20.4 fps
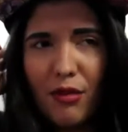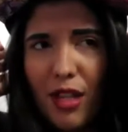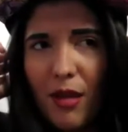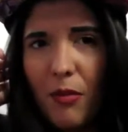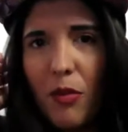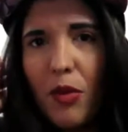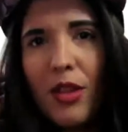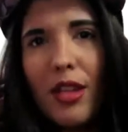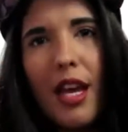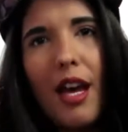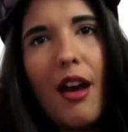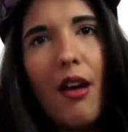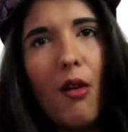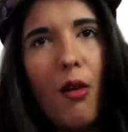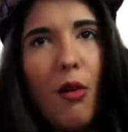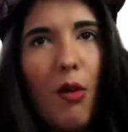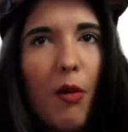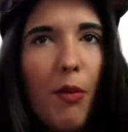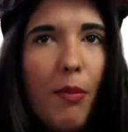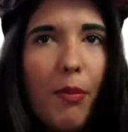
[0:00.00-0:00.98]
não tem muita
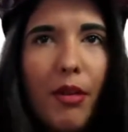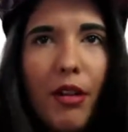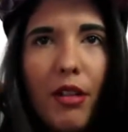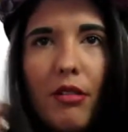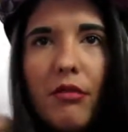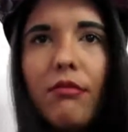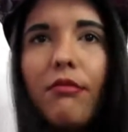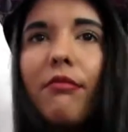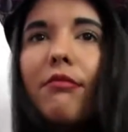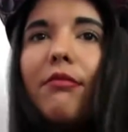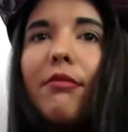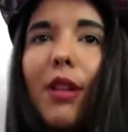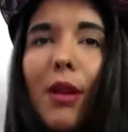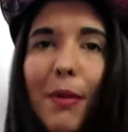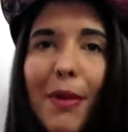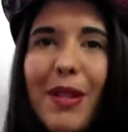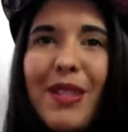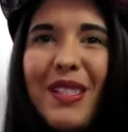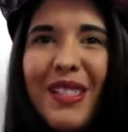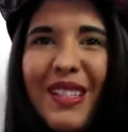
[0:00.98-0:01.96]
roupa,
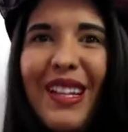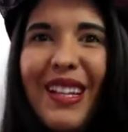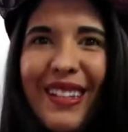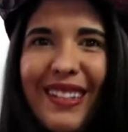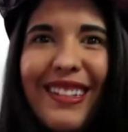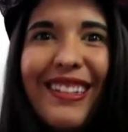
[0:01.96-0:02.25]
pelo menos,